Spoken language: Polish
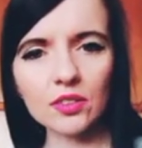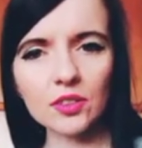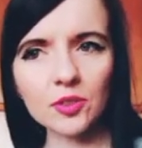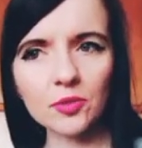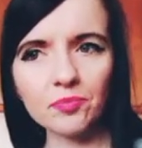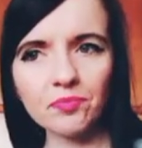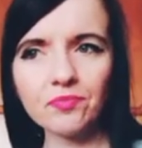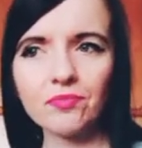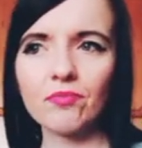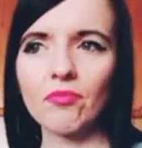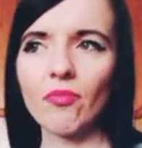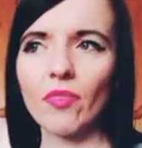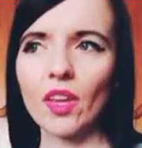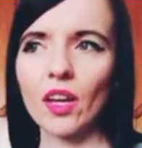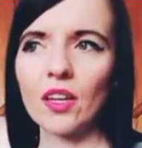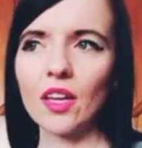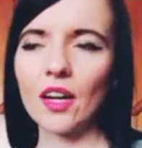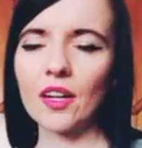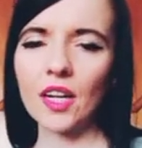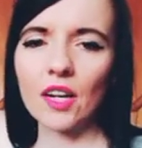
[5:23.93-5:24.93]
Y,
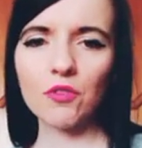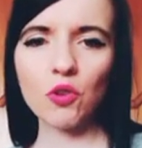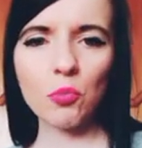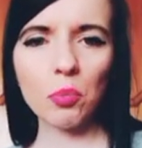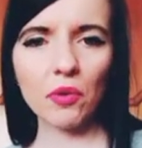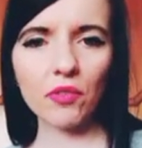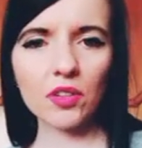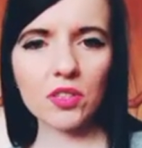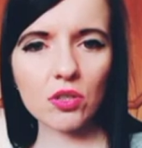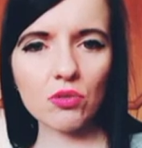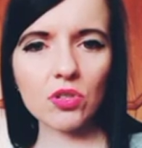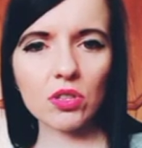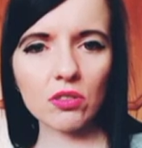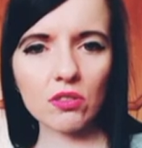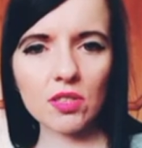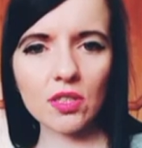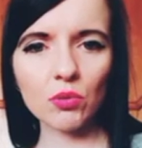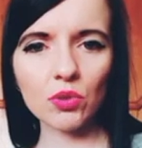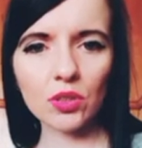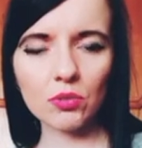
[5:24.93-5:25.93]
jak Rafał powiedział, że
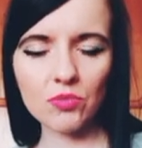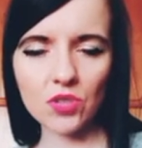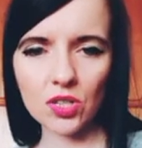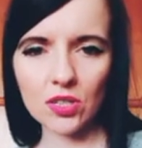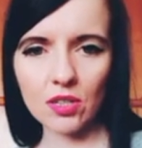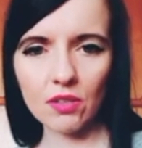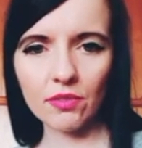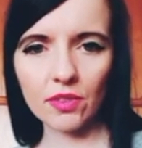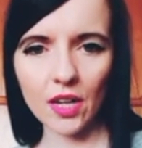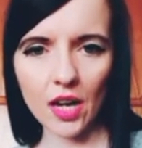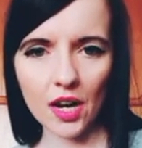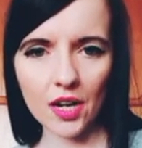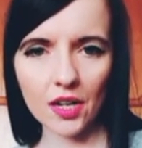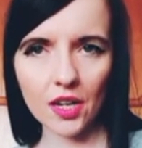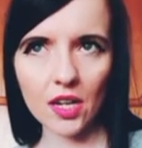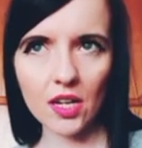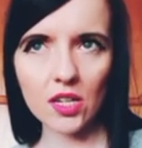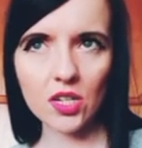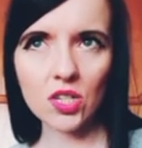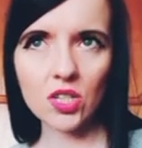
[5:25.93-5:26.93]
dostał tymczasowy
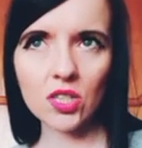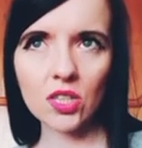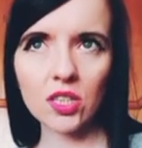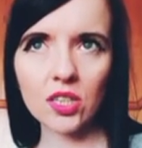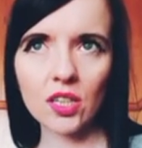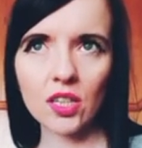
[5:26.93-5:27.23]
areszt,